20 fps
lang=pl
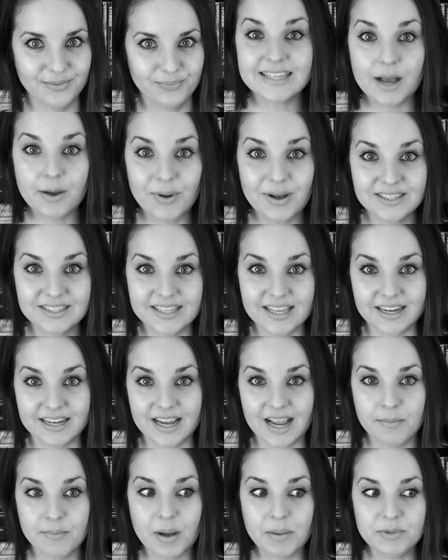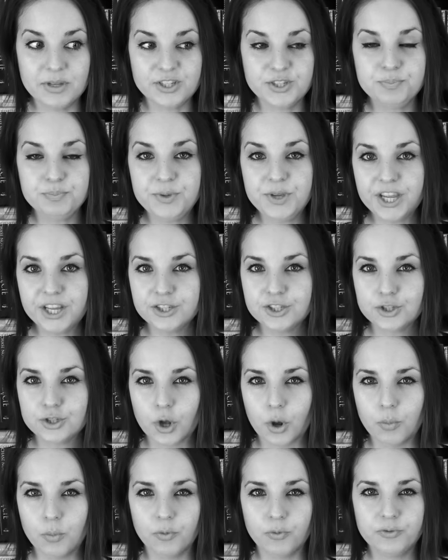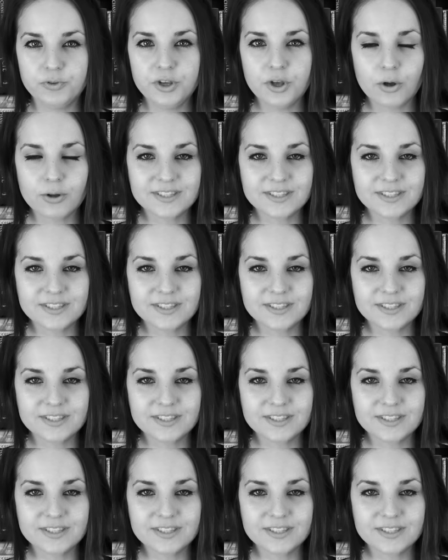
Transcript: Cała seria ma mieć pięć tomów i